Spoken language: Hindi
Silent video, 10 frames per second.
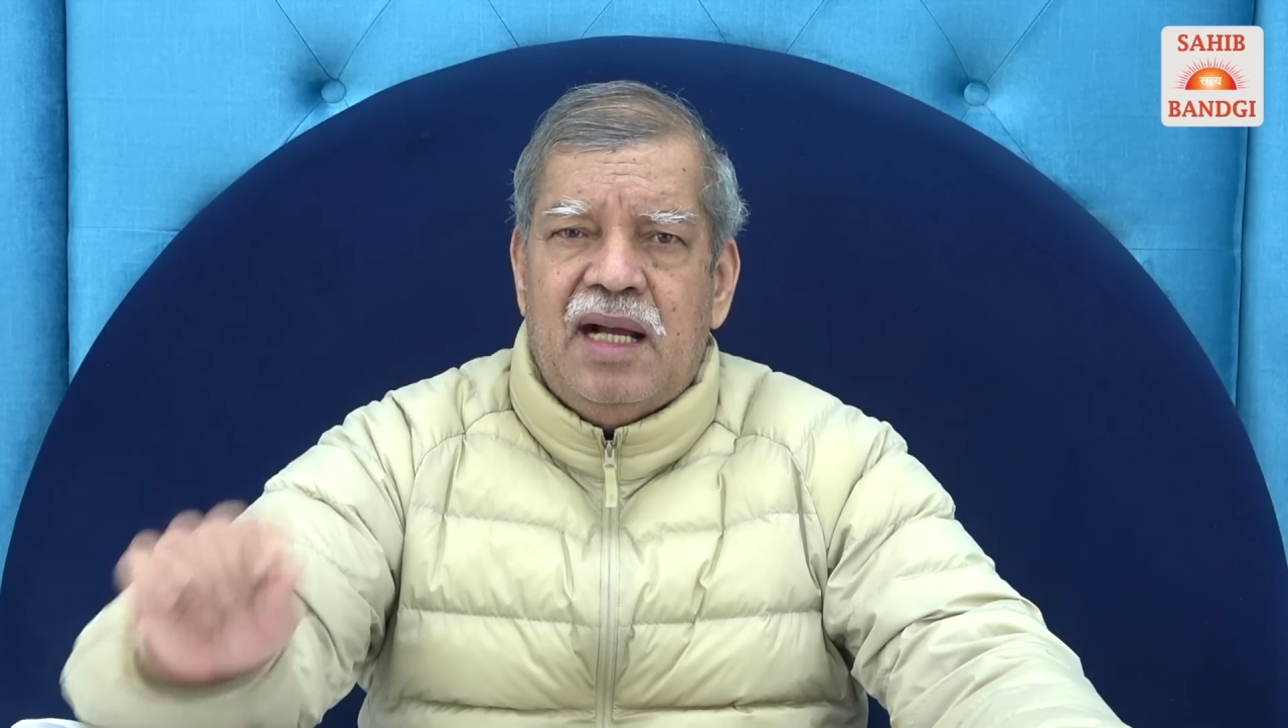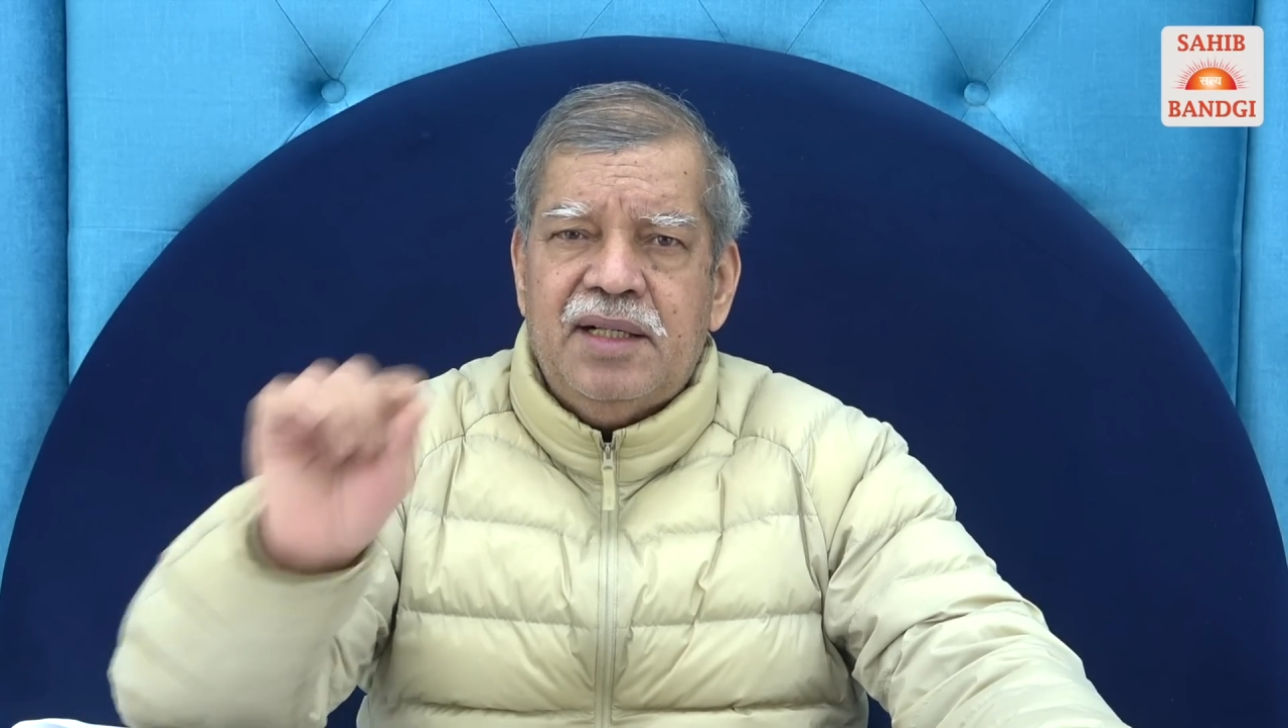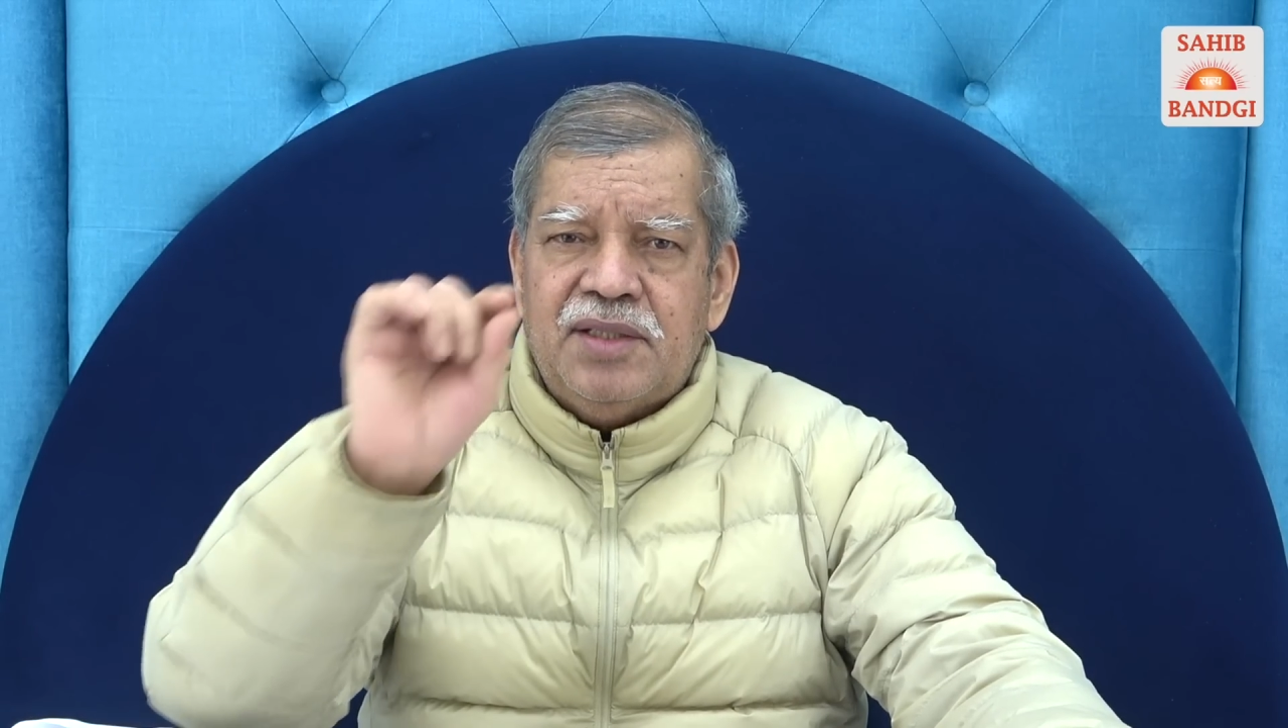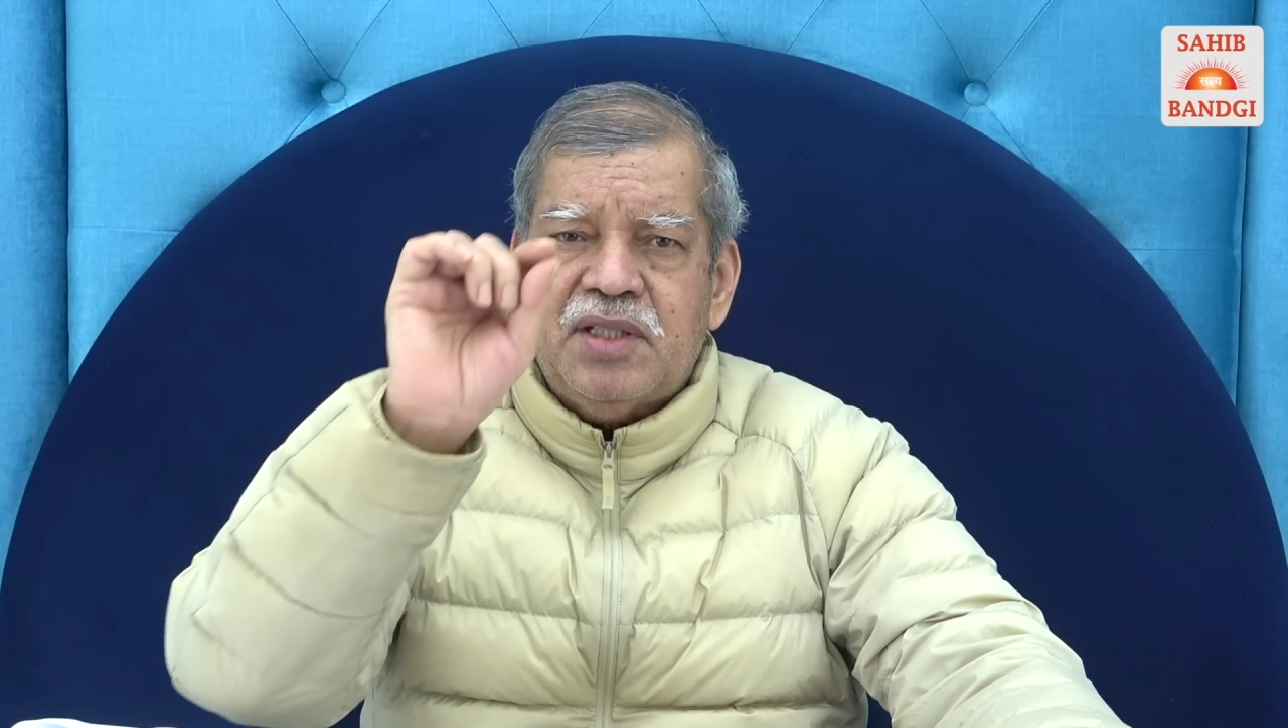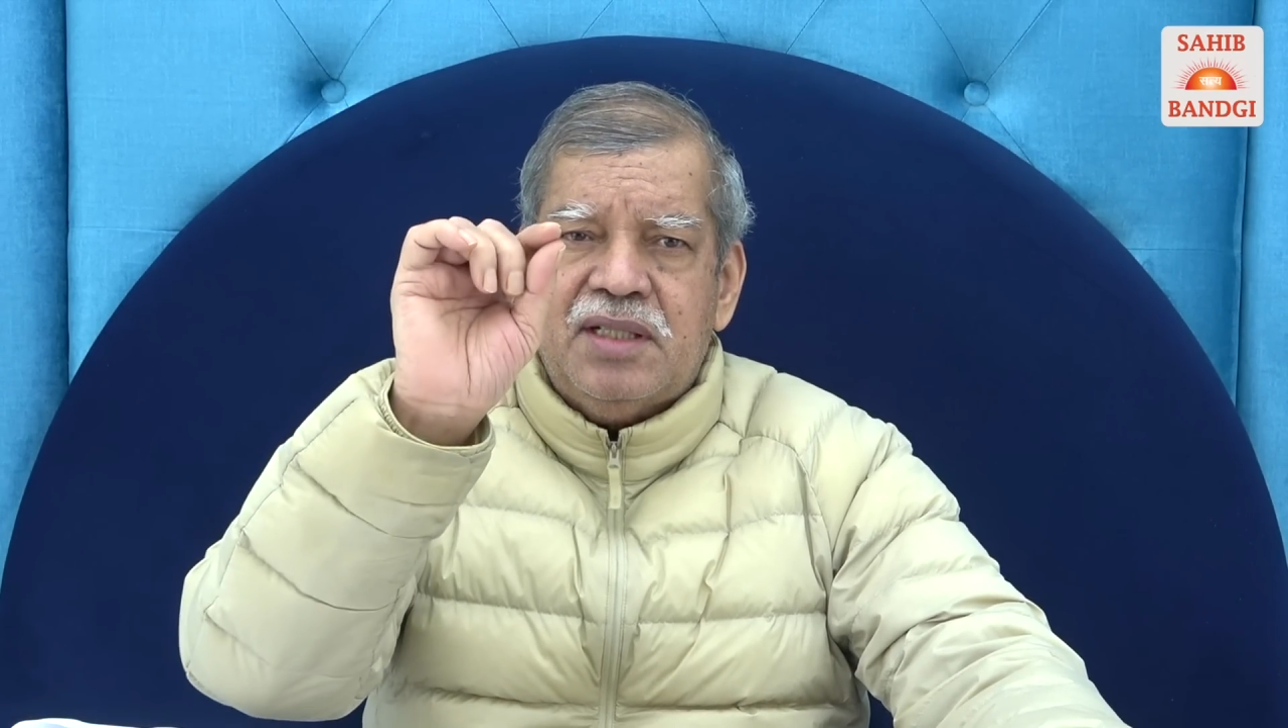
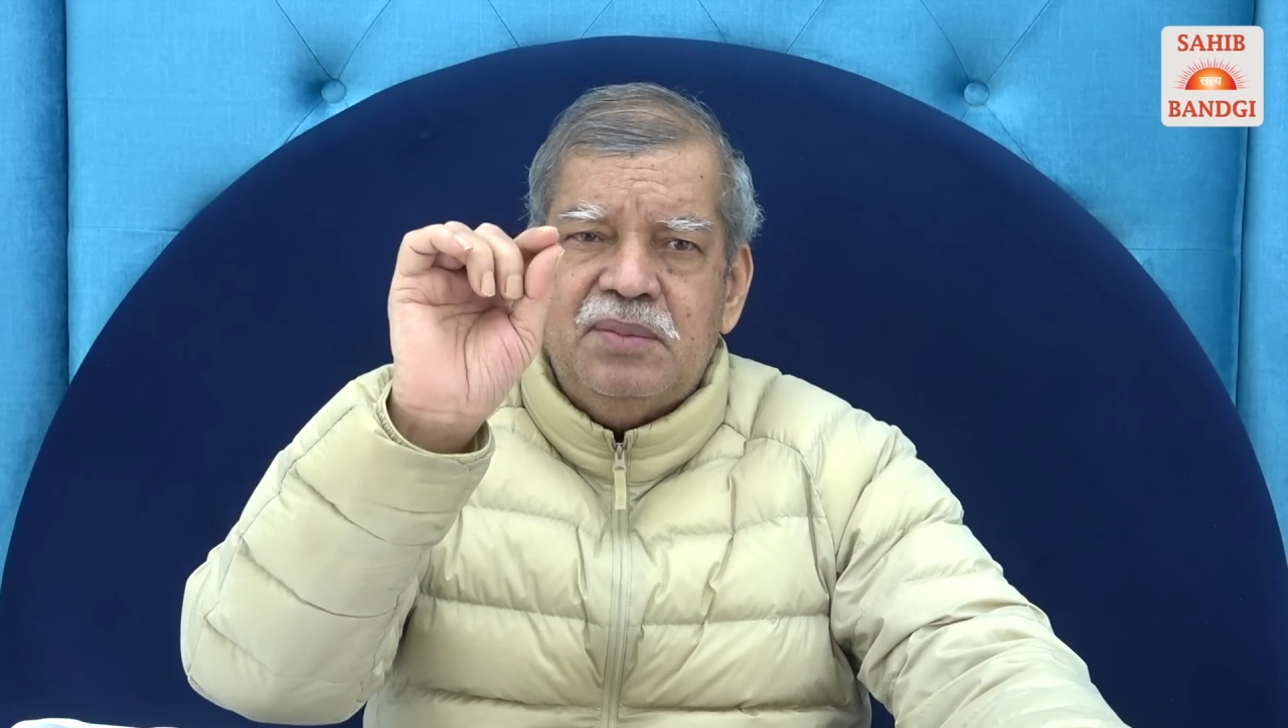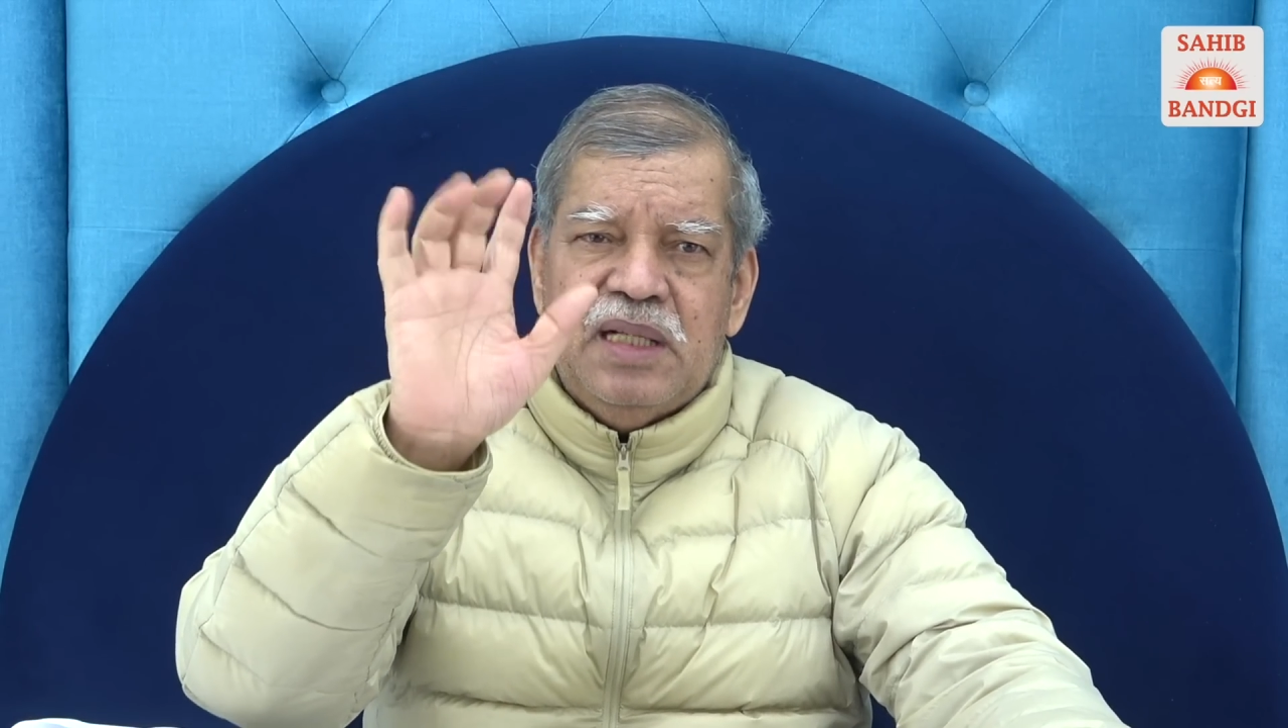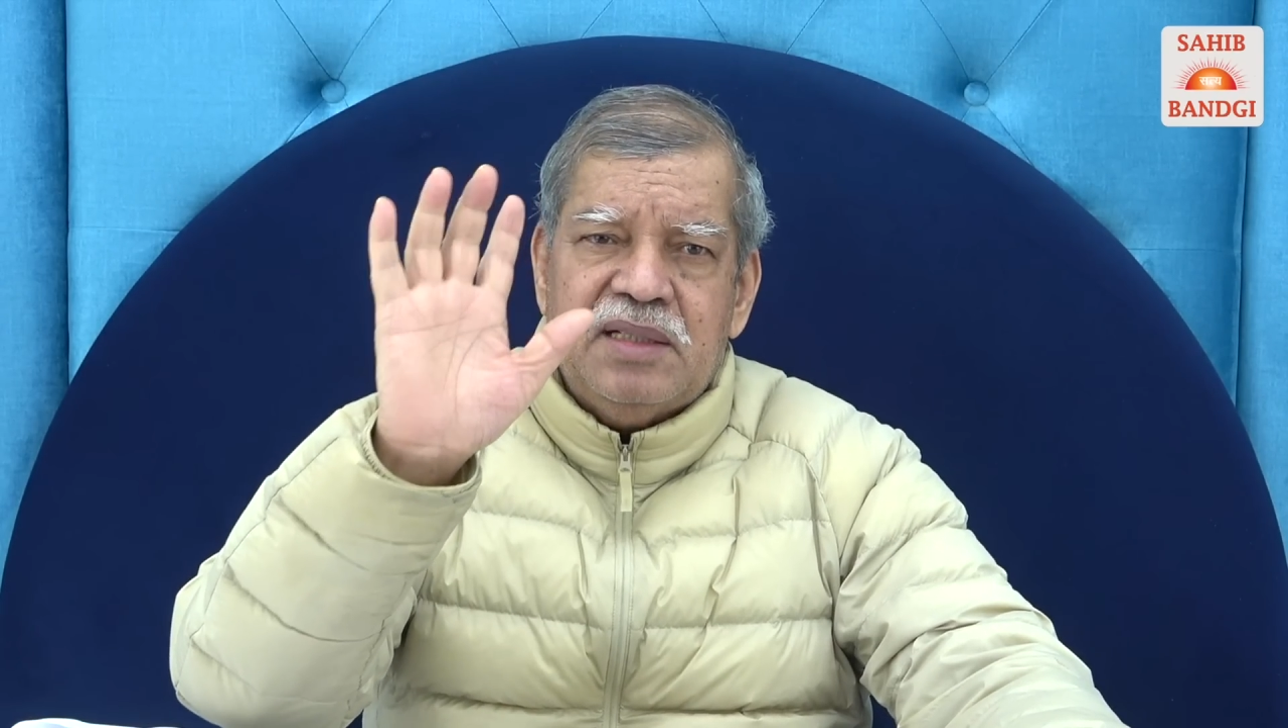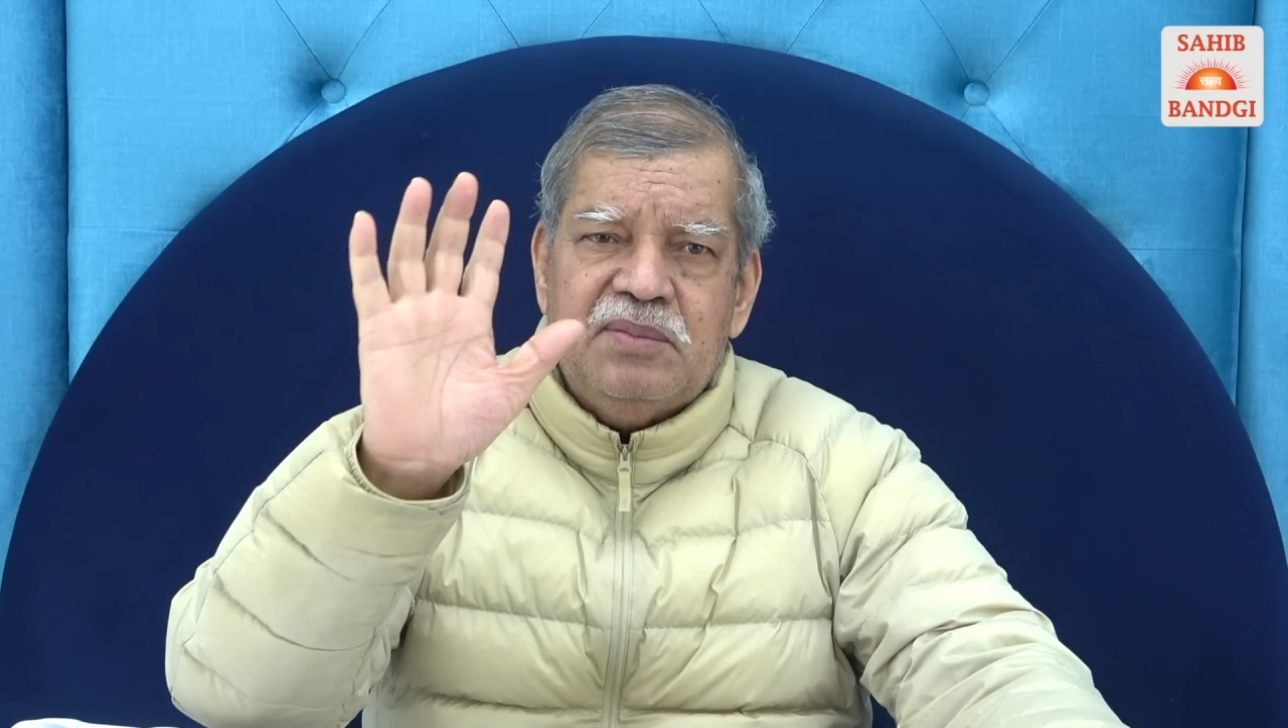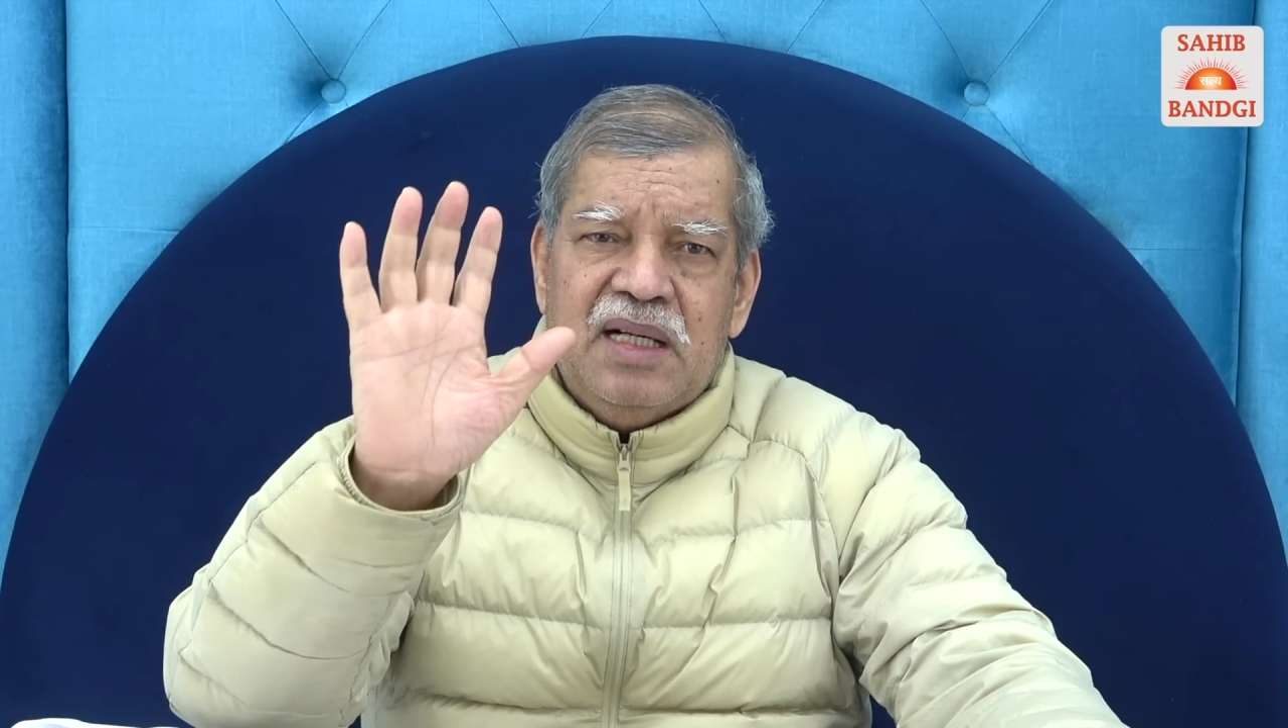आज्ञा चक्र में
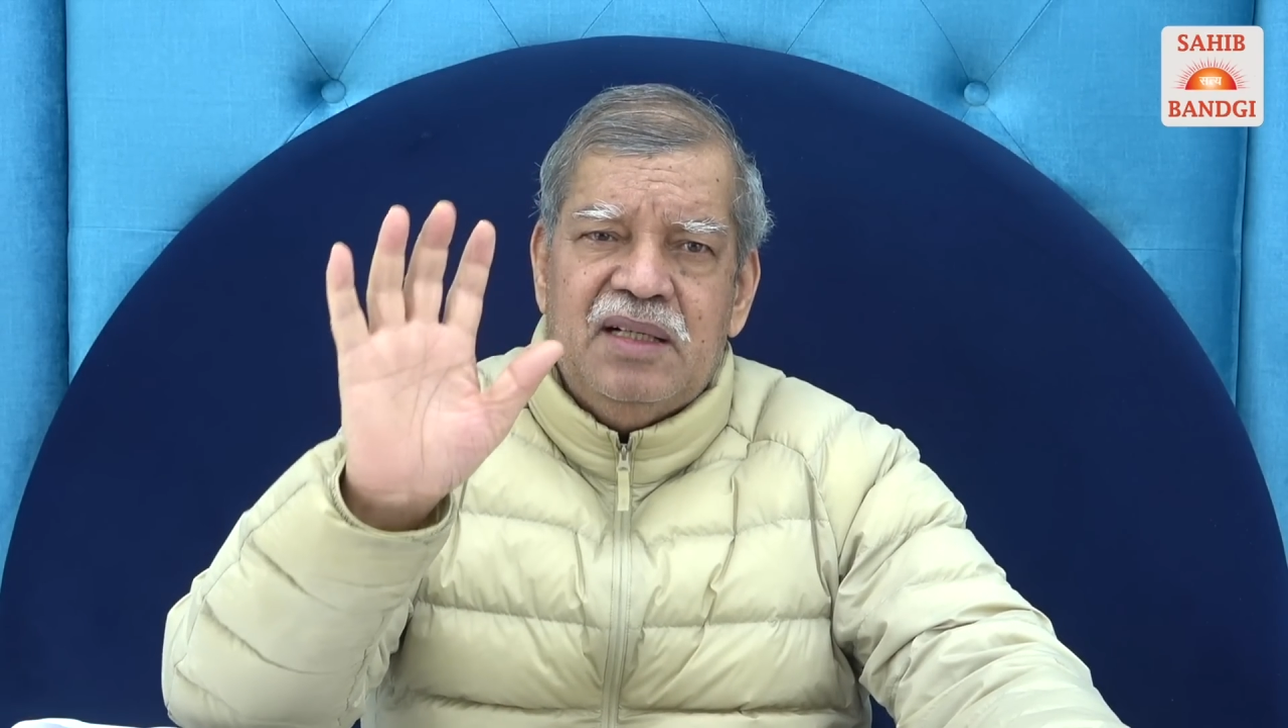आत्मा